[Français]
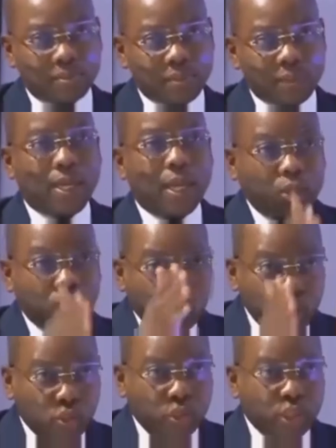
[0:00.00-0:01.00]
Et tous
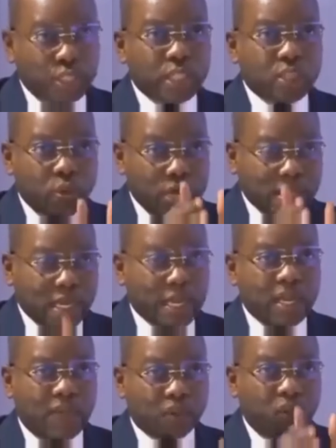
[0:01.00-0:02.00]
ceux qui y sont inscrits de
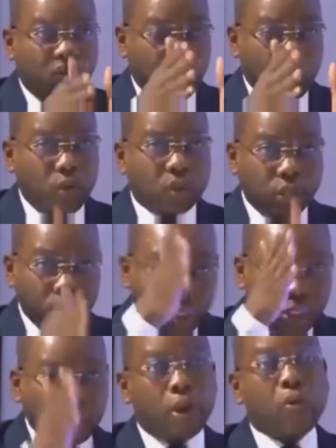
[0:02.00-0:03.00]
façon frauduleuse,
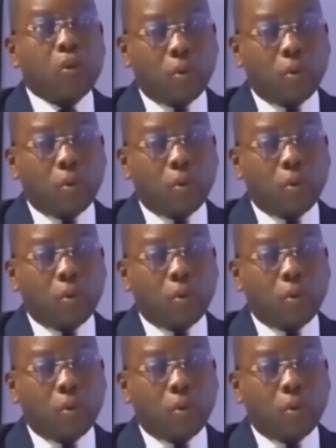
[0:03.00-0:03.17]
j'ai leur nom.